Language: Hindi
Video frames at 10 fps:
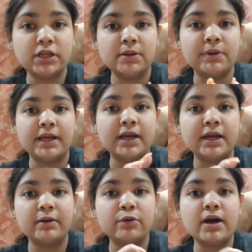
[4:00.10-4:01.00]
देने पड़ेंगे अगर
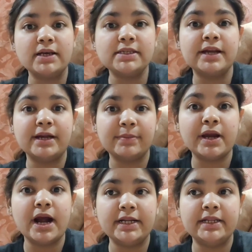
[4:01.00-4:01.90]
आपको वहाँ से रेंट पे
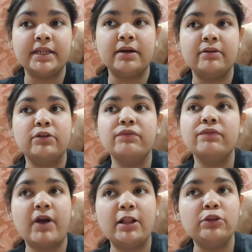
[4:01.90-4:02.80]
गाड़ी लेनी है तो
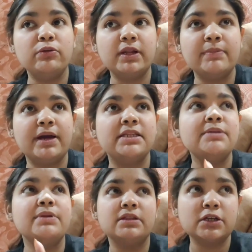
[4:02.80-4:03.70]
फालतू वाली बात है ना
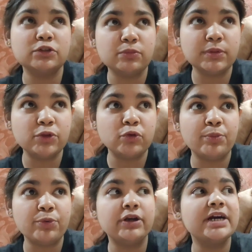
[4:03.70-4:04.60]
पंद्रह सौ रुपये दो
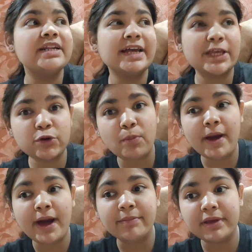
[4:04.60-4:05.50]
भी और अगर नहीं हो
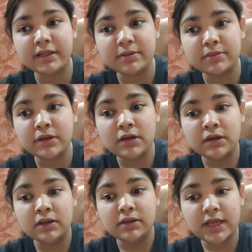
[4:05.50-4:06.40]
पाया मैं एकदम
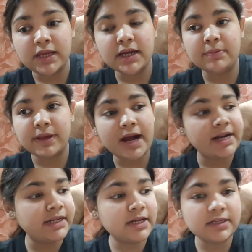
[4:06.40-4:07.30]
नहीं कर पाई
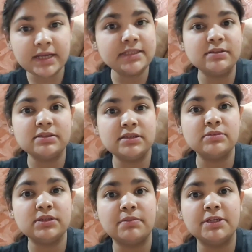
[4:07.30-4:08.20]
गाड़ी का नहीं सिस्टम
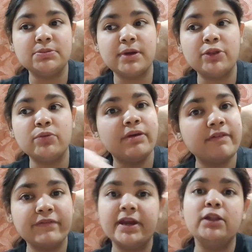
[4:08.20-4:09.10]
समझ पाई तो
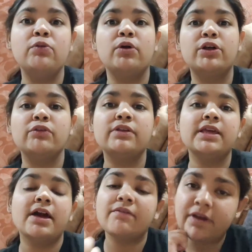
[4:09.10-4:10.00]
मैं फेल हो गई तो फिर
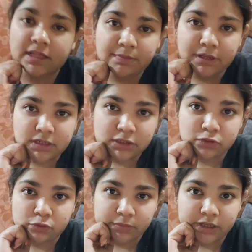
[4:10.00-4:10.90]
क्या फ़ायदा पंद्रह सौ
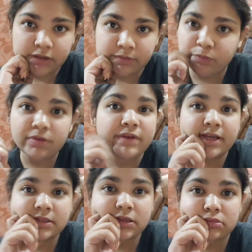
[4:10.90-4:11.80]
रुपये के भी वो भी वेस्ट